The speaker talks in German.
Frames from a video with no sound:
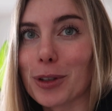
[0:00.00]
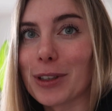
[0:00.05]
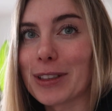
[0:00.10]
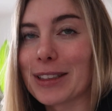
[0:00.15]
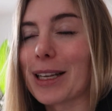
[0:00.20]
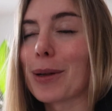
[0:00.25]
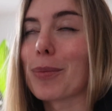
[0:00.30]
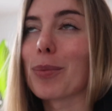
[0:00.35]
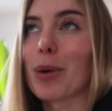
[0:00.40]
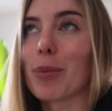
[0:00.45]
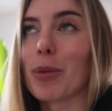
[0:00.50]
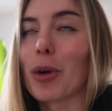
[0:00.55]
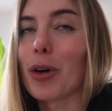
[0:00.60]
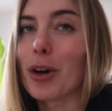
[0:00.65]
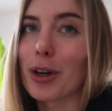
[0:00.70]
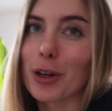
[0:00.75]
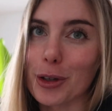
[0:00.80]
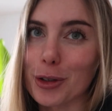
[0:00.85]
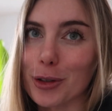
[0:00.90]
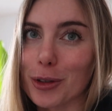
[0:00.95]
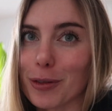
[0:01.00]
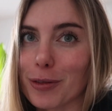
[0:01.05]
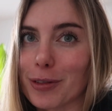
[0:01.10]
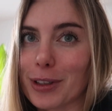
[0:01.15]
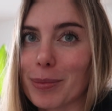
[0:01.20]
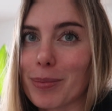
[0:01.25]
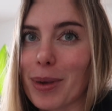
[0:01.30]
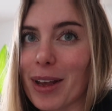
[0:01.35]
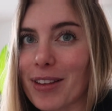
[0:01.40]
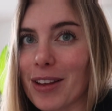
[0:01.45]
und das klappt bei mir heute auch schon
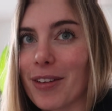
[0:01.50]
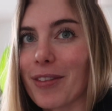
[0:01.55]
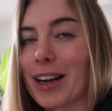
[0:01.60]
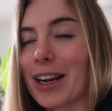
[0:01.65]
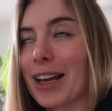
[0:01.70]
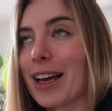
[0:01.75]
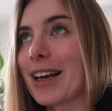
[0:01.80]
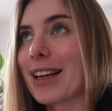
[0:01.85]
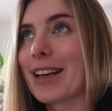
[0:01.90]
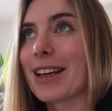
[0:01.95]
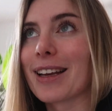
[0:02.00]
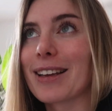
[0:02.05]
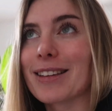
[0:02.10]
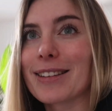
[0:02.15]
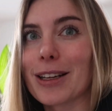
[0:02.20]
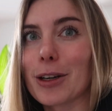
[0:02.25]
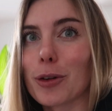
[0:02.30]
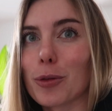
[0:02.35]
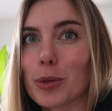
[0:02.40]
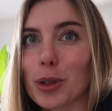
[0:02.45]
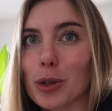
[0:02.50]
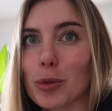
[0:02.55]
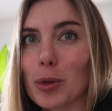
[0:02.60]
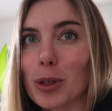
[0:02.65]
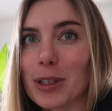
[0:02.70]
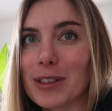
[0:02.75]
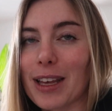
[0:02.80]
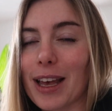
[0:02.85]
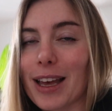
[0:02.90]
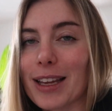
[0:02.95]
viel besser, weil gerade gestern um die
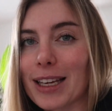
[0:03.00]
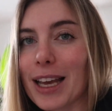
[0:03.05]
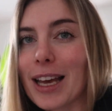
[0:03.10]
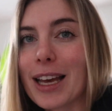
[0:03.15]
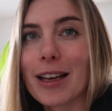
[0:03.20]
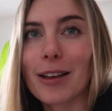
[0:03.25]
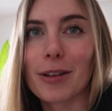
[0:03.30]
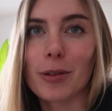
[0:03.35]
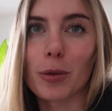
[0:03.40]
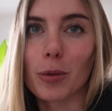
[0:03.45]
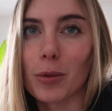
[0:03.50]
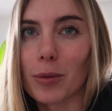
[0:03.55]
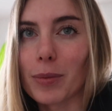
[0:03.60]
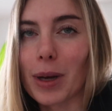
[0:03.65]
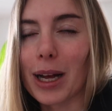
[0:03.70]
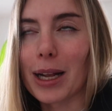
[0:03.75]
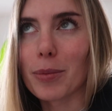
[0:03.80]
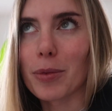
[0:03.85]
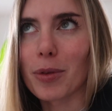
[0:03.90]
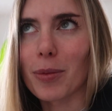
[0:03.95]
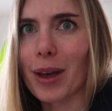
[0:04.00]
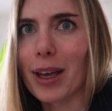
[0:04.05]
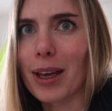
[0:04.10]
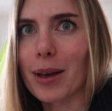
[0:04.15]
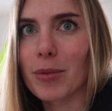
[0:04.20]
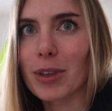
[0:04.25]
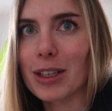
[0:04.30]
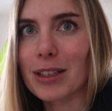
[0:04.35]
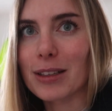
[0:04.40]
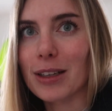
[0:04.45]
Uhrzeit, so halb zwei
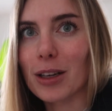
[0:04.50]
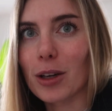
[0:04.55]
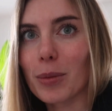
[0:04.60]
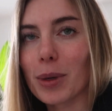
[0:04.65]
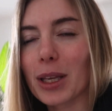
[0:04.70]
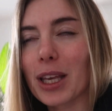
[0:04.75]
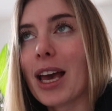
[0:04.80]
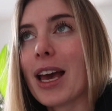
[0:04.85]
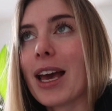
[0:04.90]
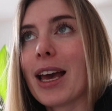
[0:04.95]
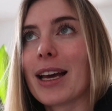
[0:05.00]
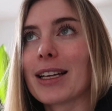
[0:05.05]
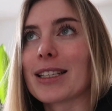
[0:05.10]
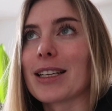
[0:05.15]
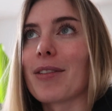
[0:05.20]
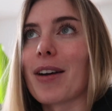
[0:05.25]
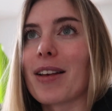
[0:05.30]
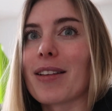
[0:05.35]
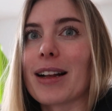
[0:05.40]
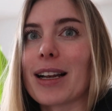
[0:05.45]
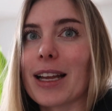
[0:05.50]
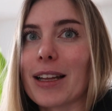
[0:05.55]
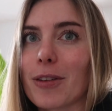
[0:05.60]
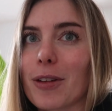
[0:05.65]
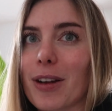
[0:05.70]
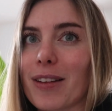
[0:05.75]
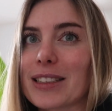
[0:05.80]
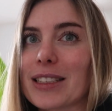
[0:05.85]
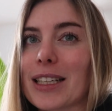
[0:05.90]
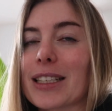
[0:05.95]
haben wir jetzt glaube ich, da war es halt echt so,
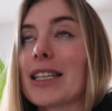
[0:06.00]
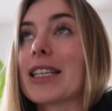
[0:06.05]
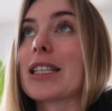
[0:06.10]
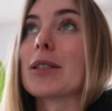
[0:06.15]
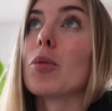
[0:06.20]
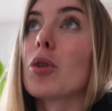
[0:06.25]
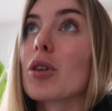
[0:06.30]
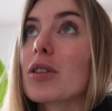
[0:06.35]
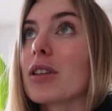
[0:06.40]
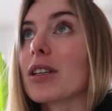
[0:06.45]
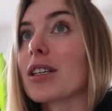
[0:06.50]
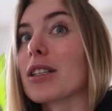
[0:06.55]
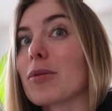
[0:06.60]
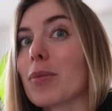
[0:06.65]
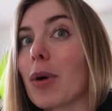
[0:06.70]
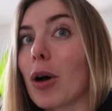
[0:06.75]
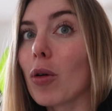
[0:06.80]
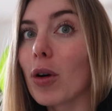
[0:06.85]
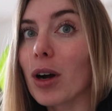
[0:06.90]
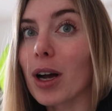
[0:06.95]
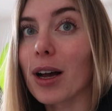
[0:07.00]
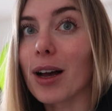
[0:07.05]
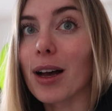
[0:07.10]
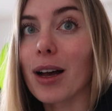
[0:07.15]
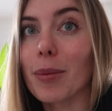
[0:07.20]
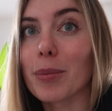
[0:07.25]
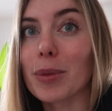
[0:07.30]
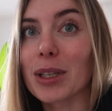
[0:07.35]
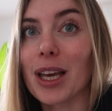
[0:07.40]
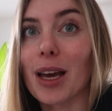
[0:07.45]
dass ich dachte, ich muss doch doch jetzt mal Hunger
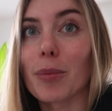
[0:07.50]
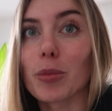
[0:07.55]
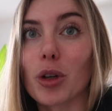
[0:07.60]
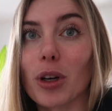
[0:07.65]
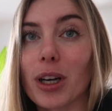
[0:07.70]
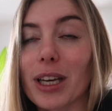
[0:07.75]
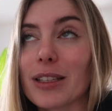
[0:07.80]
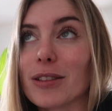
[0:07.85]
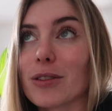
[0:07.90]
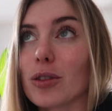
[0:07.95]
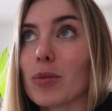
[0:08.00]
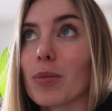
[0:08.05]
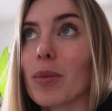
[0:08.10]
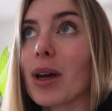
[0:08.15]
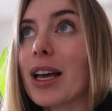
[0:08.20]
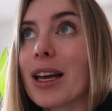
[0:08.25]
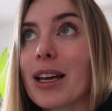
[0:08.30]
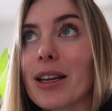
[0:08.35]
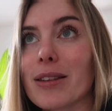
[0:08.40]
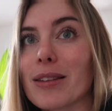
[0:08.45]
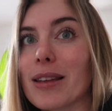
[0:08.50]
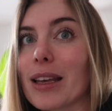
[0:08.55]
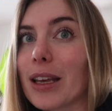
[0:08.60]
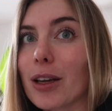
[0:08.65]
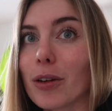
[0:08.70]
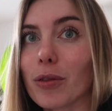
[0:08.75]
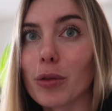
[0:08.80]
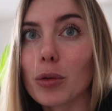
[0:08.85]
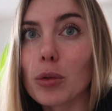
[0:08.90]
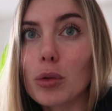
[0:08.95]
haben, ich habe doch erst um 10
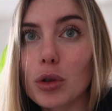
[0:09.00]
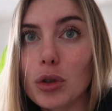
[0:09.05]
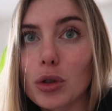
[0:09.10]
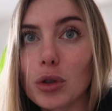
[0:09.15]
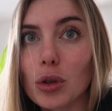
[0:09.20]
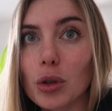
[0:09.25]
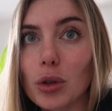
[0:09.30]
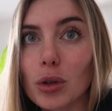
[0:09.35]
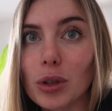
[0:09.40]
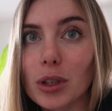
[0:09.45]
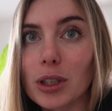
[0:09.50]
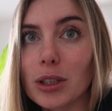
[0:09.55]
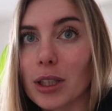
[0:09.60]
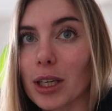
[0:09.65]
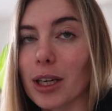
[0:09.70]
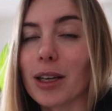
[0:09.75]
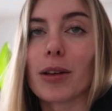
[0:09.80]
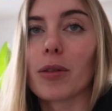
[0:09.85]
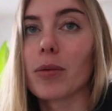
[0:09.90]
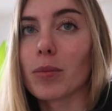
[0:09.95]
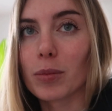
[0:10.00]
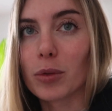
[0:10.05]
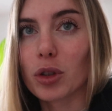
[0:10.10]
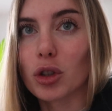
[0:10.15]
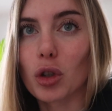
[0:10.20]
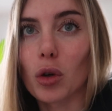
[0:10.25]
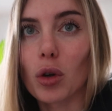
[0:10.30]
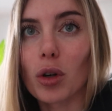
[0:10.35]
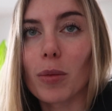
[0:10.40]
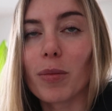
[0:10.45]
gefrühstückt, äh,
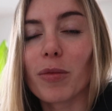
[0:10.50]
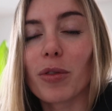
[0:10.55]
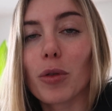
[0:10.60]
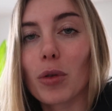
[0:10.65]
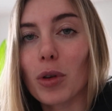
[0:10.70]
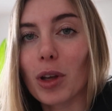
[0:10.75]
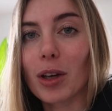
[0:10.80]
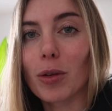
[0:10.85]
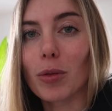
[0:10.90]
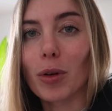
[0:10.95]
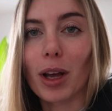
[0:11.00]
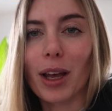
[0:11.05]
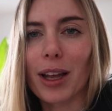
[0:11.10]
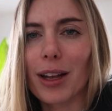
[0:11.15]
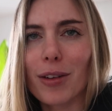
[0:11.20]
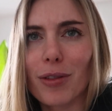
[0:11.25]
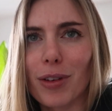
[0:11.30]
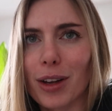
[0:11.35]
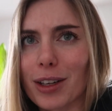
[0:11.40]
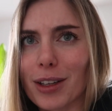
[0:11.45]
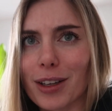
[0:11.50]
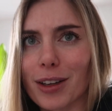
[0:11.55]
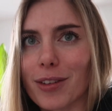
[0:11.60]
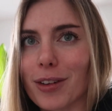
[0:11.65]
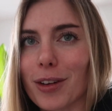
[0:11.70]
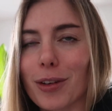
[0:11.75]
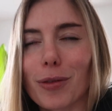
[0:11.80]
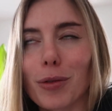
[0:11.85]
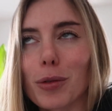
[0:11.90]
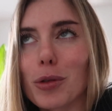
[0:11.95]
schon um 10 oder 11 hatte ich
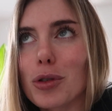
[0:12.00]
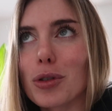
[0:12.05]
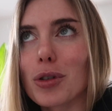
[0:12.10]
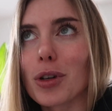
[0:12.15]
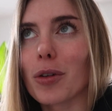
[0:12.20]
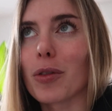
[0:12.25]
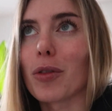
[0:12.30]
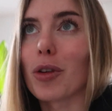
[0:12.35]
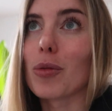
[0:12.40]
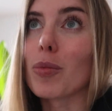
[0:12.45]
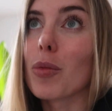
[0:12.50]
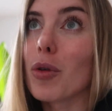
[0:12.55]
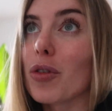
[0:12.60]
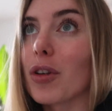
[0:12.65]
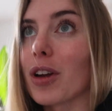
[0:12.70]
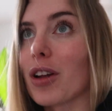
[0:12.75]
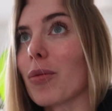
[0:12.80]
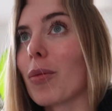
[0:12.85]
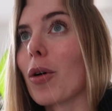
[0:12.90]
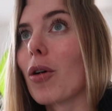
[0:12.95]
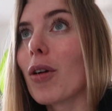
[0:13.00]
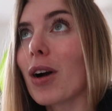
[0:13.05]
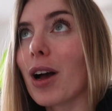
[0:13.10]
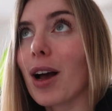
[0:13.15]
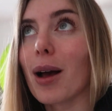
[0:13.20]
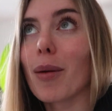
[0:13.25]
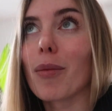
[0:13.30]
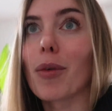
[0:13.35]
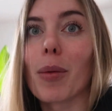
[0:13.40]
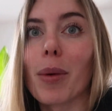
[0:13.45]
gestern gefrühstückt und so, ich muss doch jetzt mal Hunger
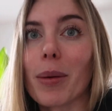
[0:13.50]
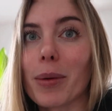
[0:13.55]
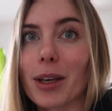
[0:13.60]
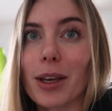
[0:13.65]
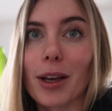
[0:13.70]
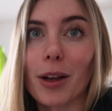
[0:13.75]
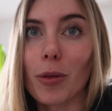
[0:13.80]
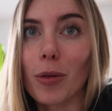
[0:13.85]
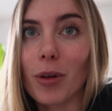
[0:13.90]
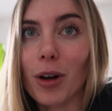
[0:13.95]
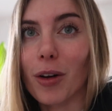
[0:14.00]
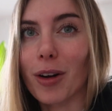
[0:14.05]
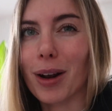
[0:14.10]
haben, warum habe ich keinen Hunger?